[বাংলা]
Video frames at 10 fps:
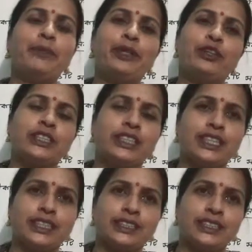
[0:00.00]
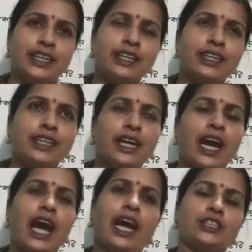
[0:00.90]
প্রিয় শিক্ষার্থীরা
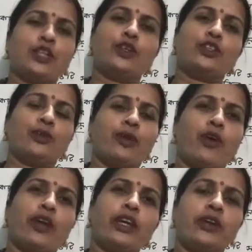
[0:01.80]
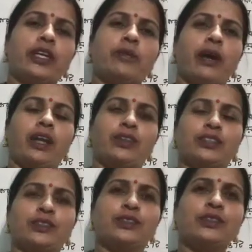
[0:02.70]
আশা করি তোমরা অনেক অনেক ভালো
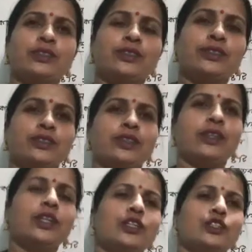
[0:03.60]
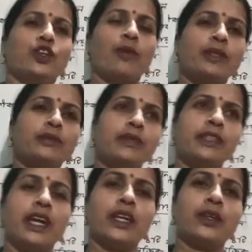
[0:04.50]
আছো সমাজ
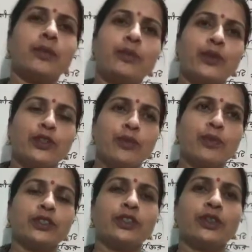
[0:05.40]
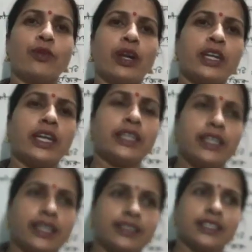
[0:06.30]
বিজ্ঞান প্রথম পত্র অনলাইন
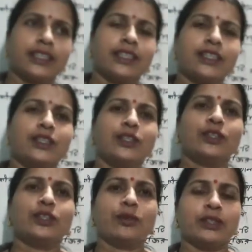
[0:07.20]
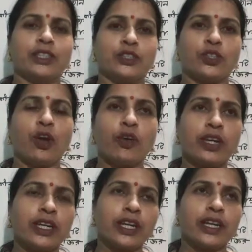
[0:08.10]
ক্লাসে তোমাদের
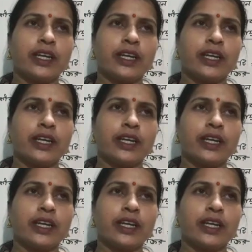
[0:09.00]
সকলকে